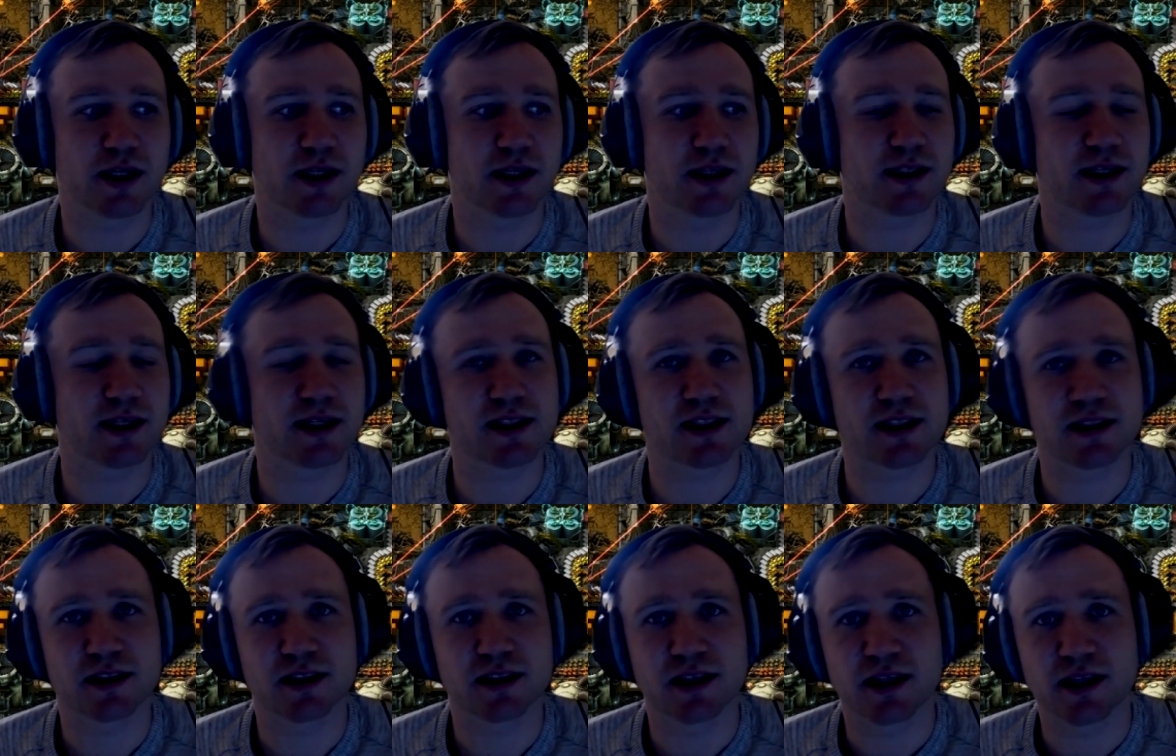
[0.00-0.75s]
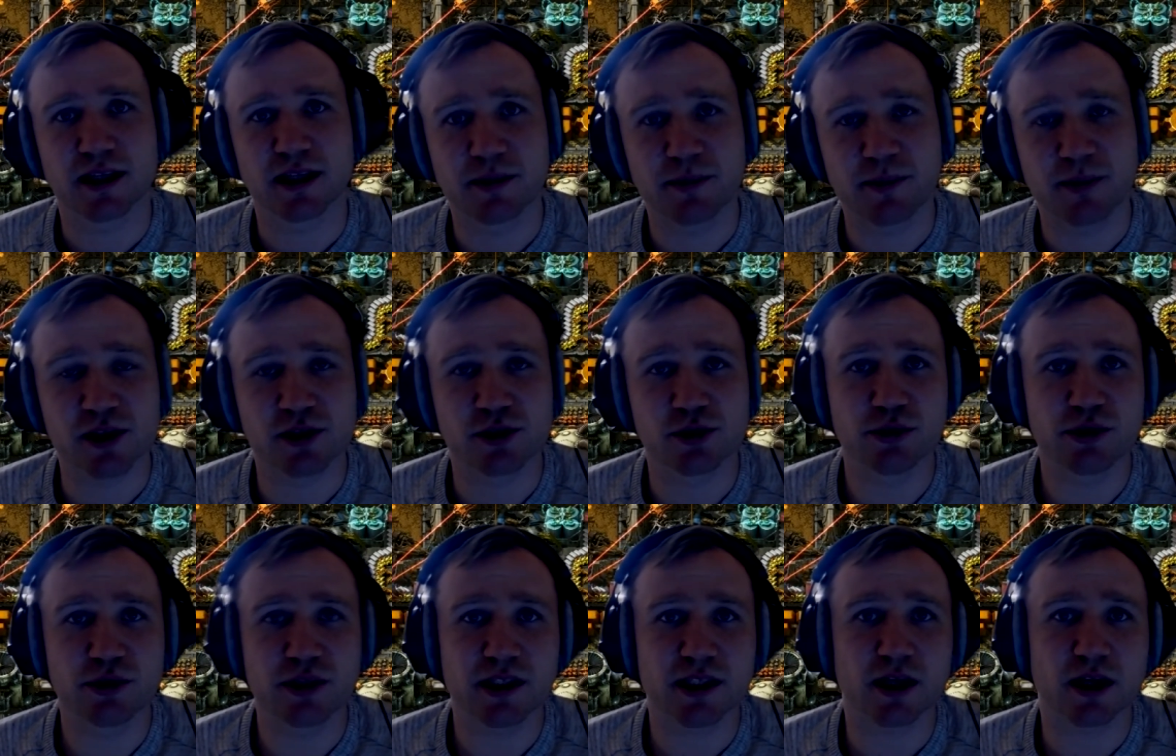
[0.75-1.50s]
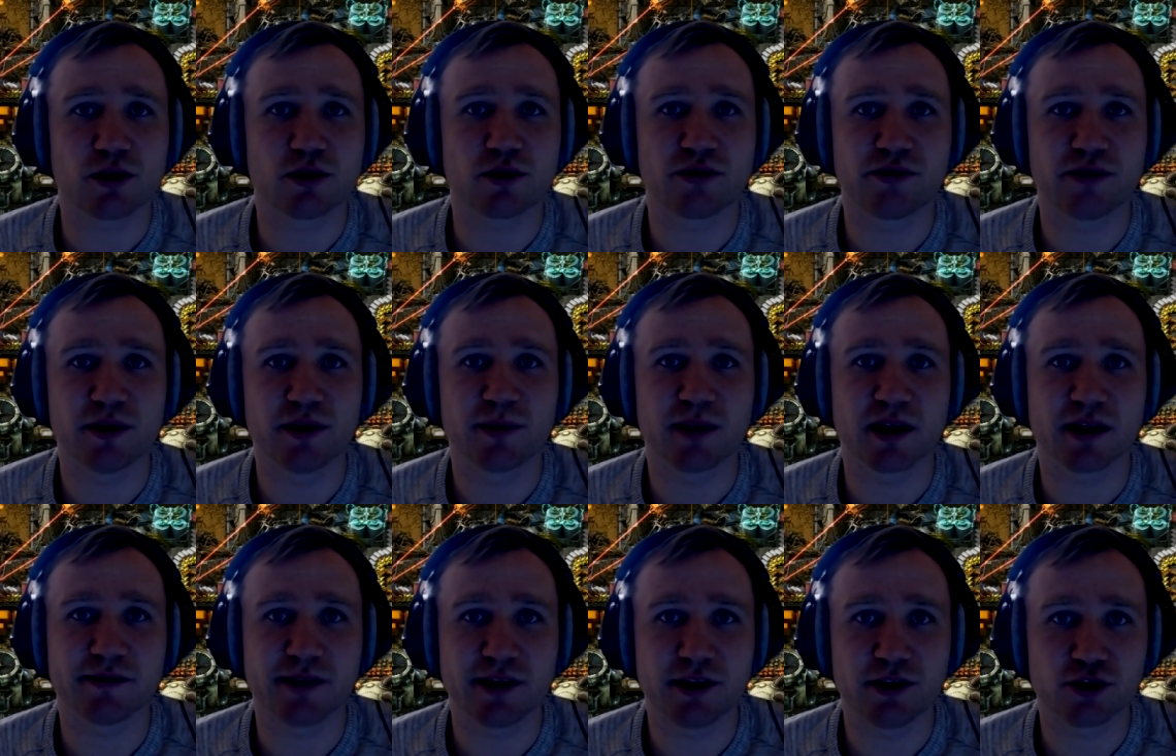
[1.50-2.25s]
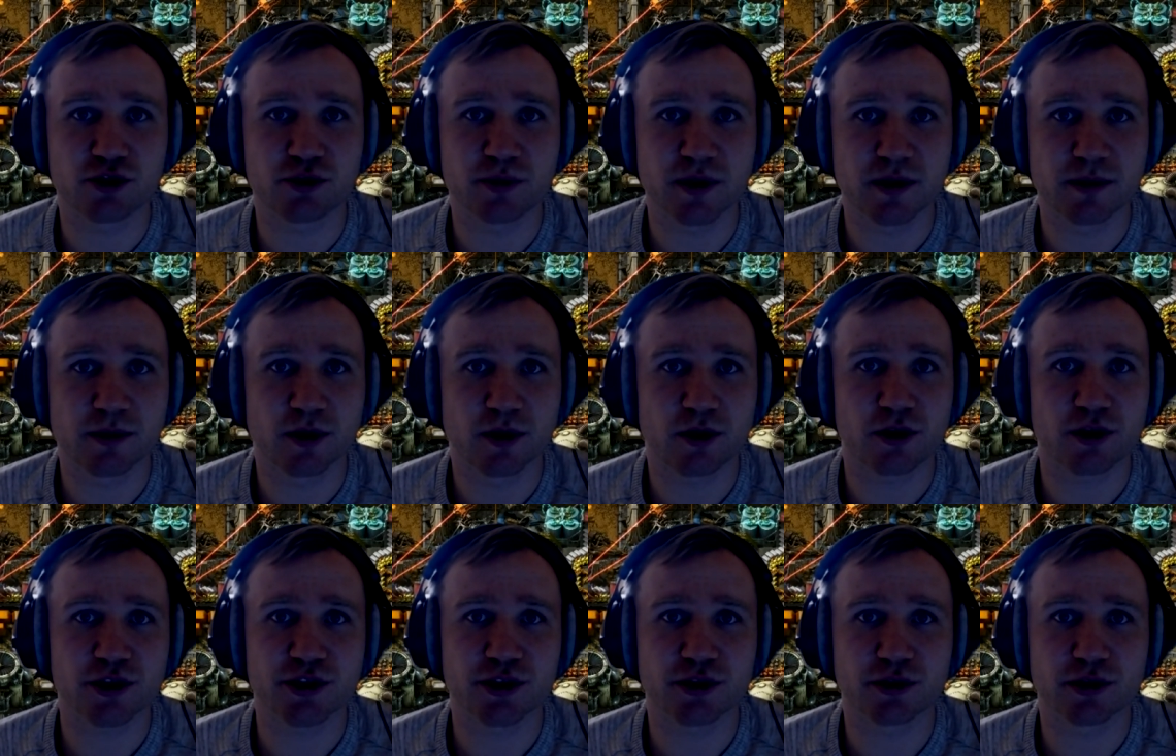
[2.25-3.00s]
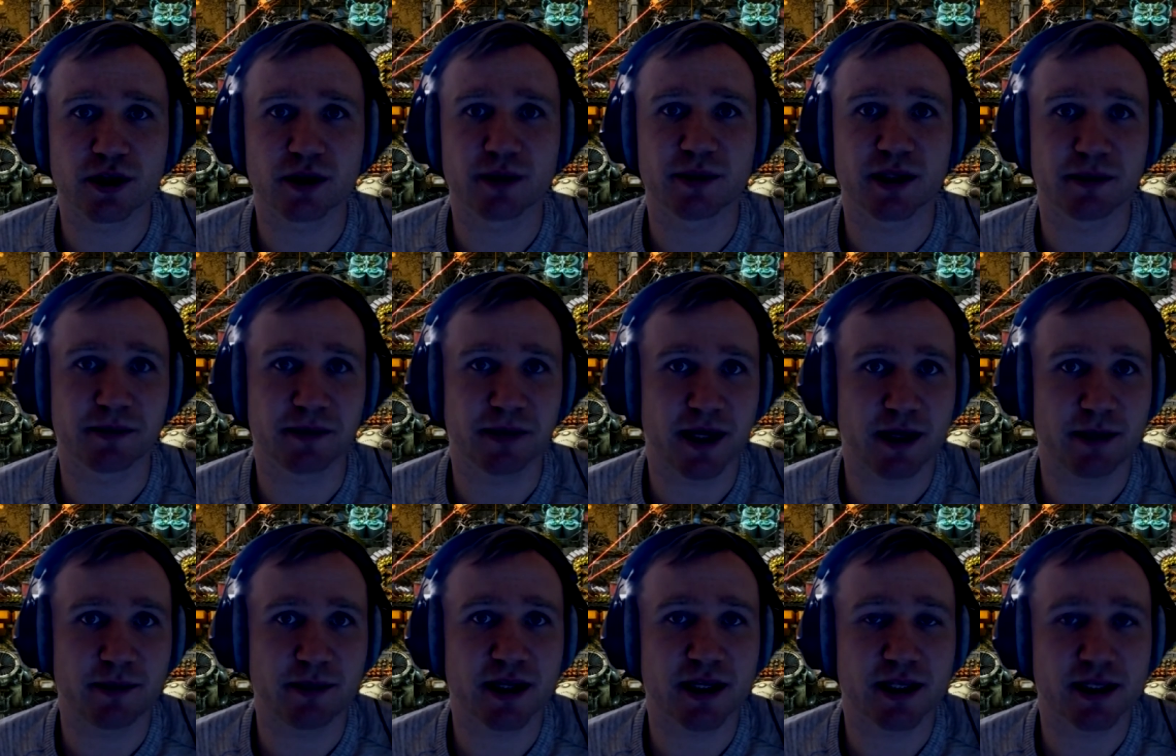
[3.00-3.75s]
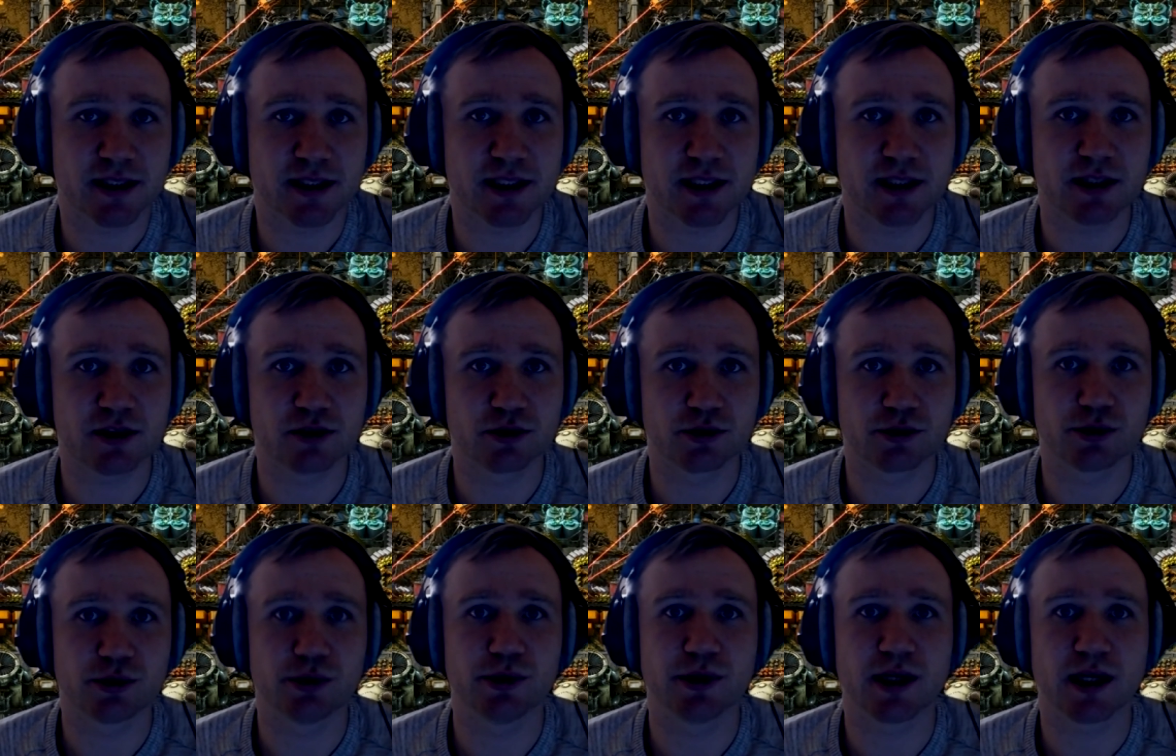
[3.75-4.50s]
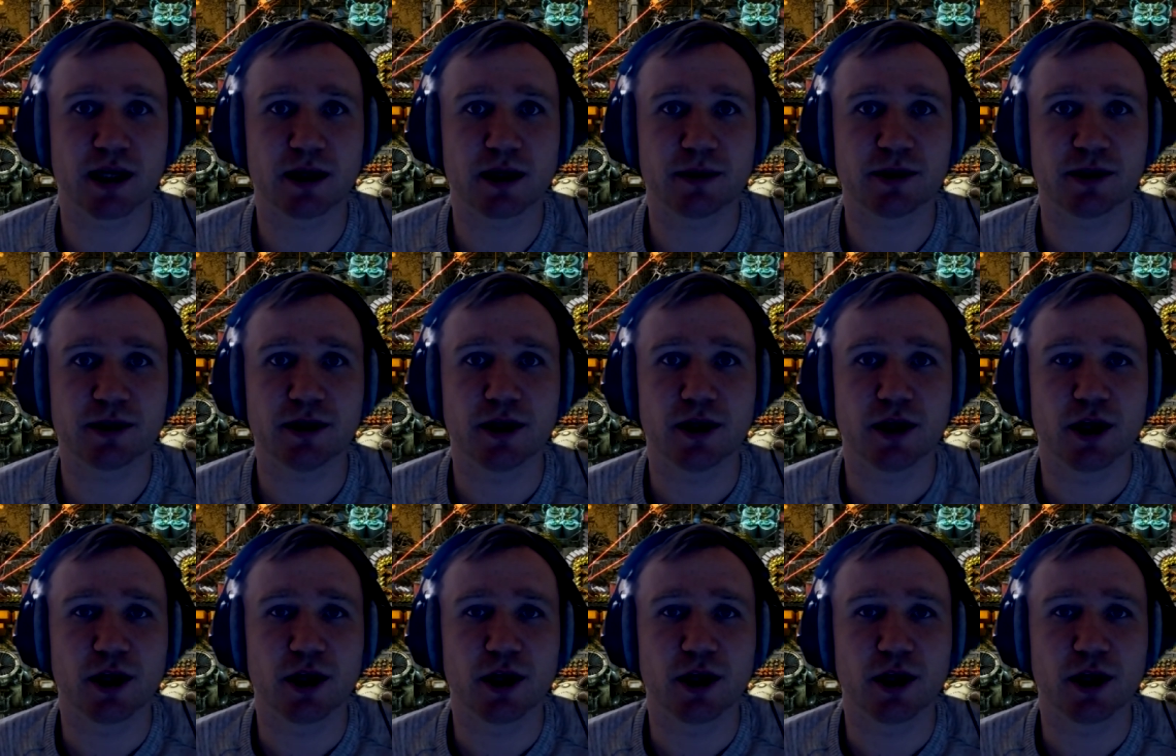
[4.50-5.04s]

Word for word: dass ich persönlich auch viel mit der Videospielbranche oder mit dem Gaming an sich zu tun habe